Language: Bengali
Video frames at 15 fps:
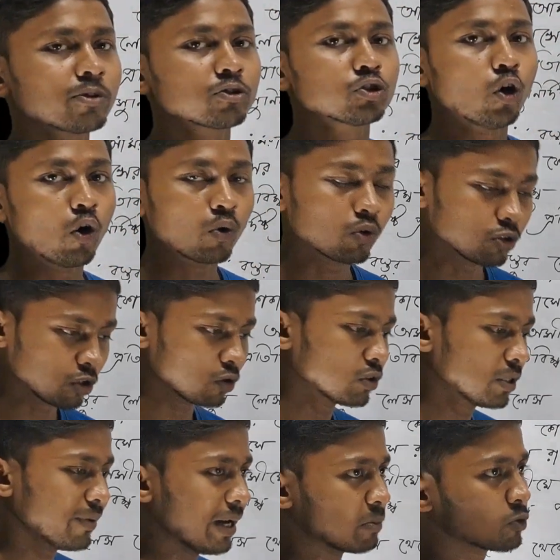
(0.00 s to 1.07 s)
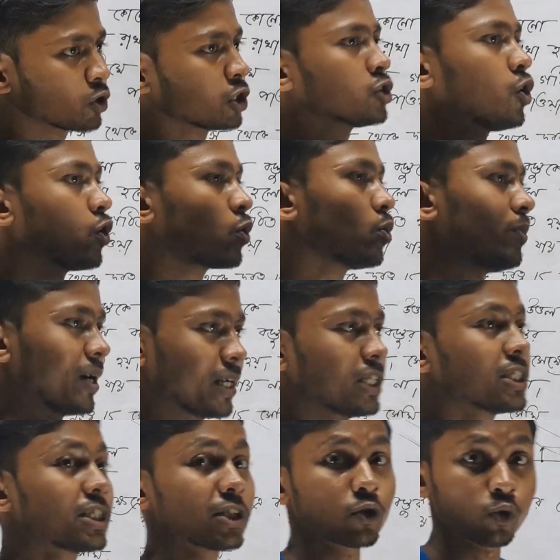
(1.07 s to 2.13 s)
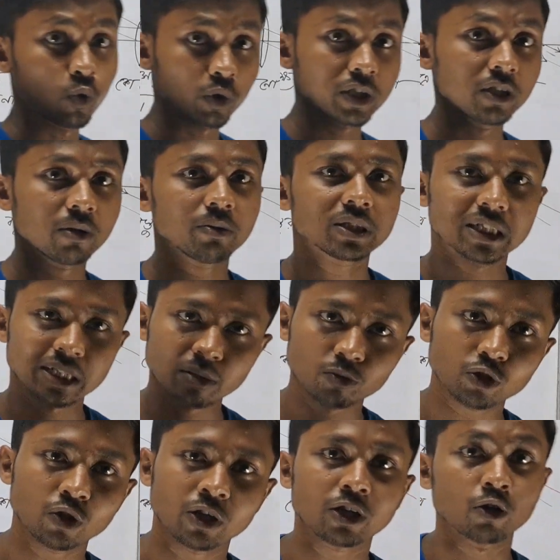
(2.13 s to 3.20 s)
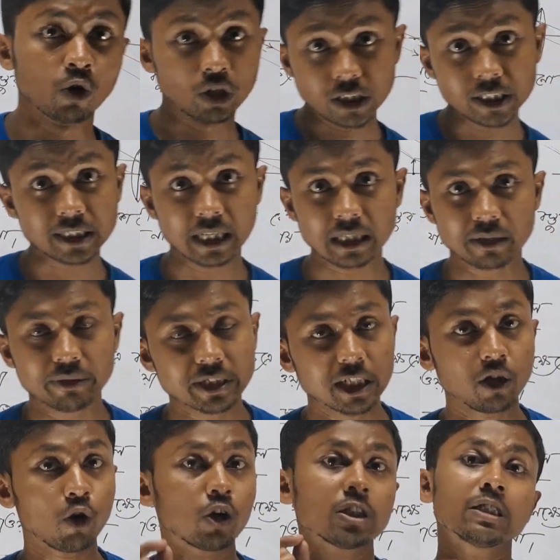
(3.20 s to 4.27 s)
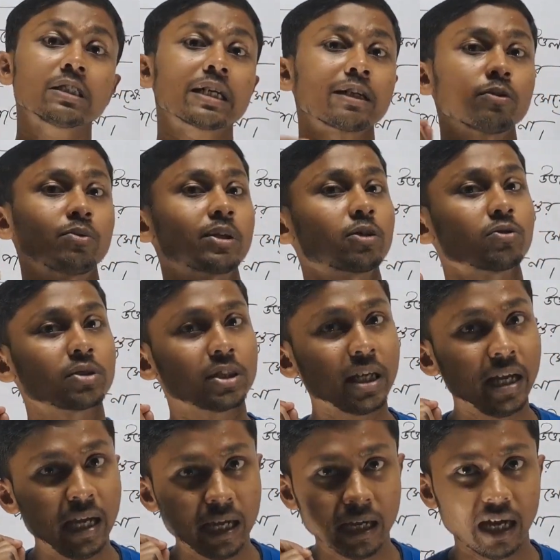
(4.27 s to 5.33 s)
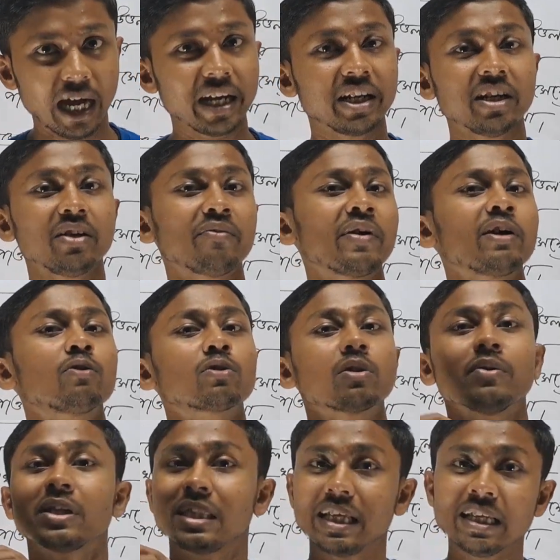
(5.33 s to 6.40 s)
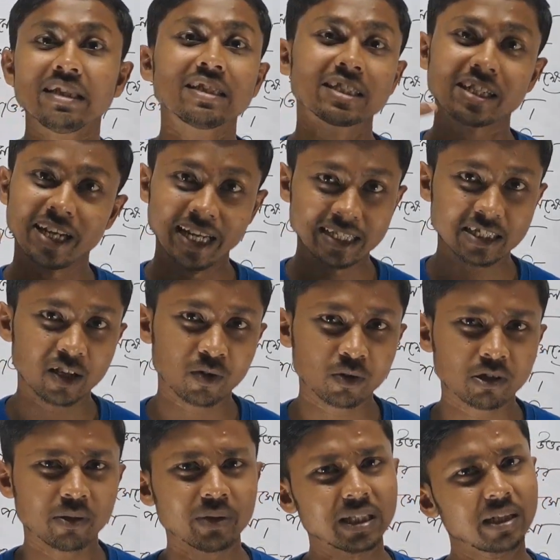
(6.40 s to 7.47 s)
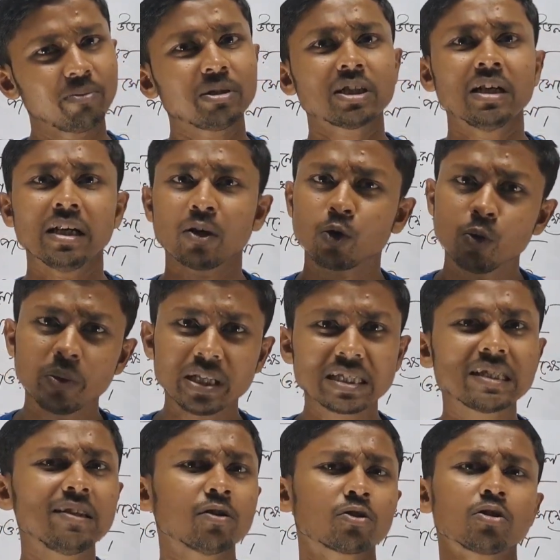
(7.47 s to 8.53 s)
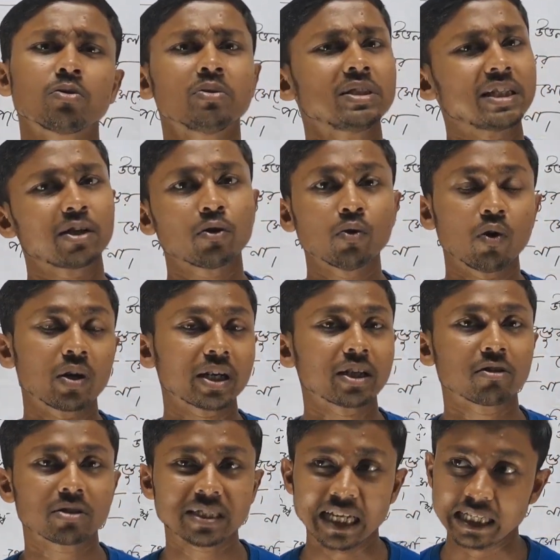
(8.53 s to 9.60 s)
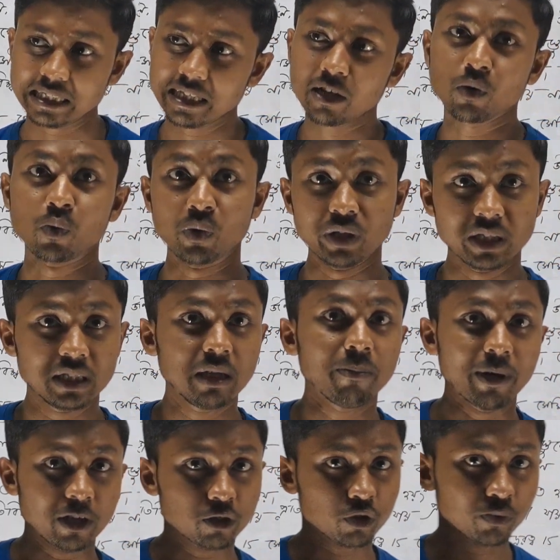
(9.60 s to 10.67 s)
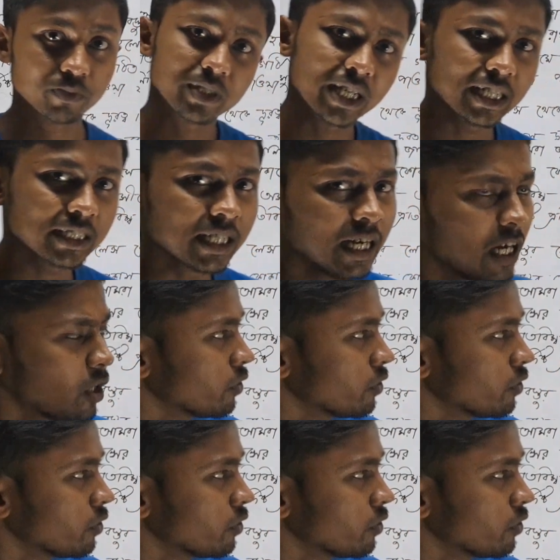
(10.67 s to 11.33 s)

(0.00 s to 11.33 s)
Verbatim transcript: সময় হচ্ছে অঙ্ক যখন দেবে এমন নয় যে অঙ্ক মানে সেটা কঠিন হবে সেটার মধ্যে অনেক লজিক থাকতে হবে সেই লজিকটাকে তোমাকে হচ্ছে আইডেন্টিফাই করতে হবে দেন সেটা অ্যান্সার করতে হবে দেখবে খুব ইজিলি হচ্ছে তুমি যে কোনো অঙ্কের হচ্ছে অ্যান্সার করে দিতে পারছো ঠিক আছে